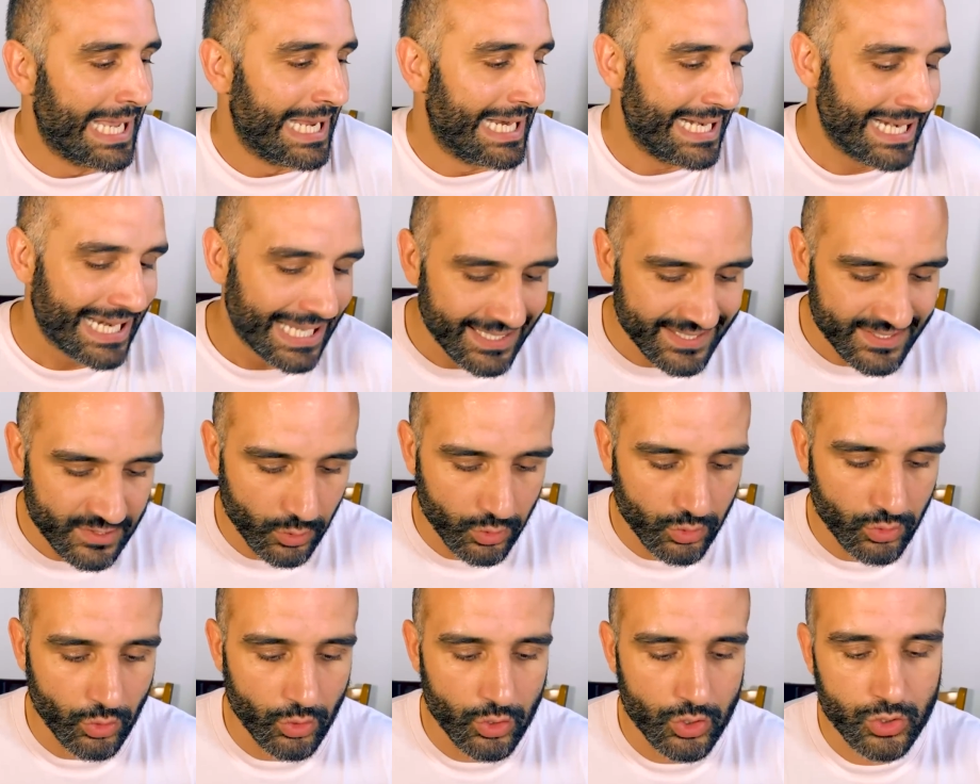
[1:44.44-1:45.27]
Là, c'est
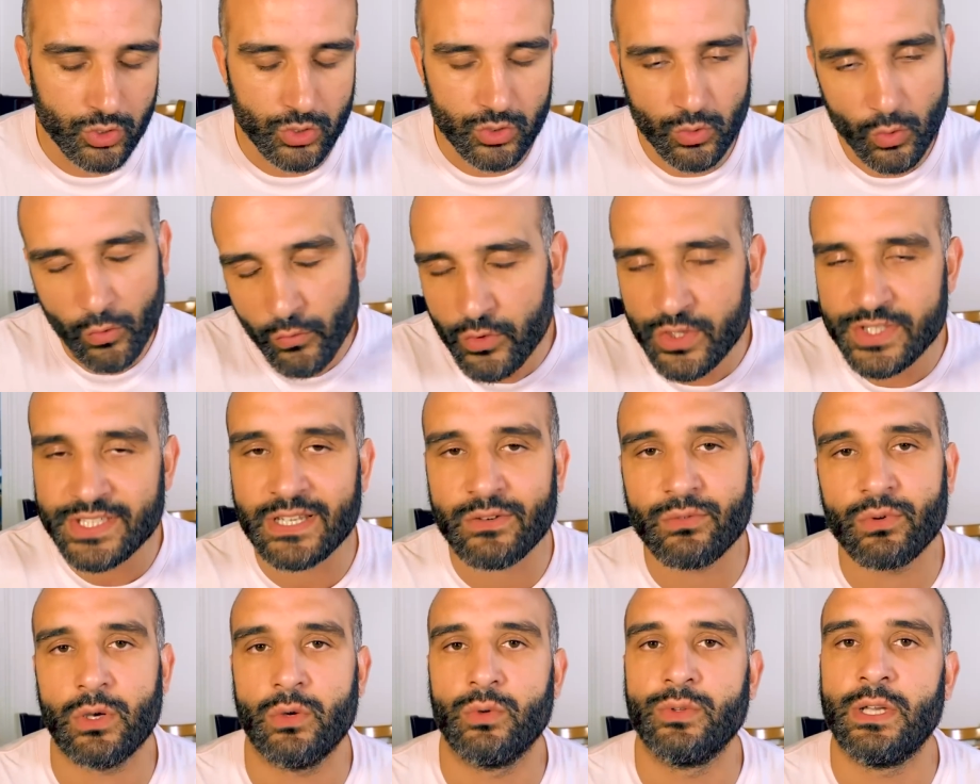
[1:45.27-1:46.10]
autre chose. On veut
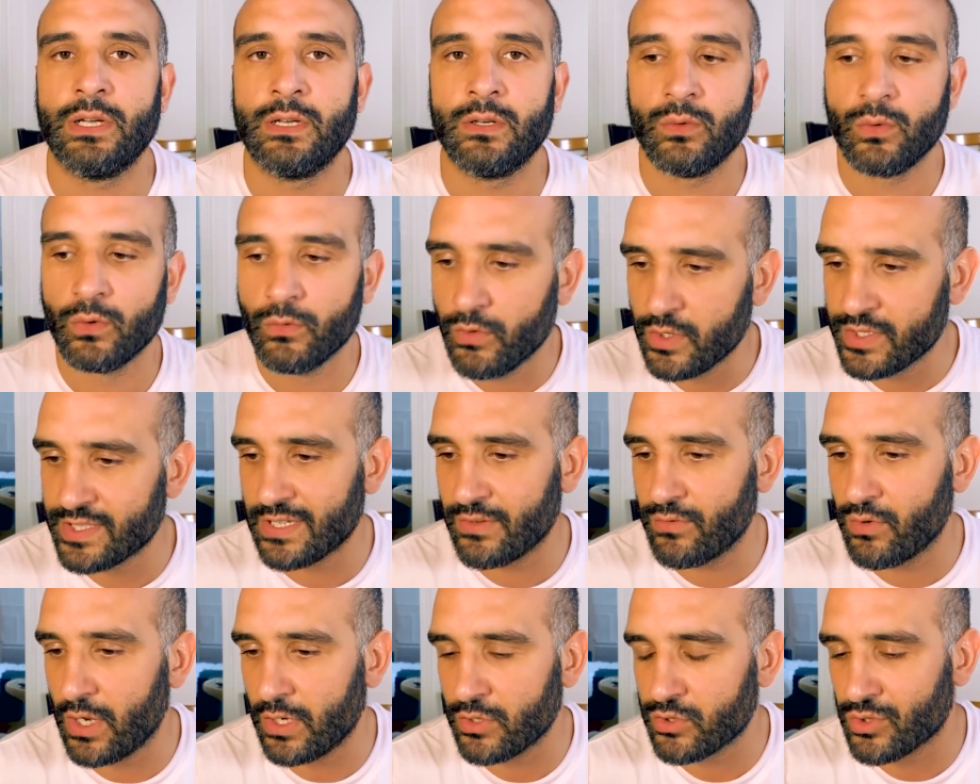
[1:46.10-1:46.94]
savoir, Oda. On veut savoir.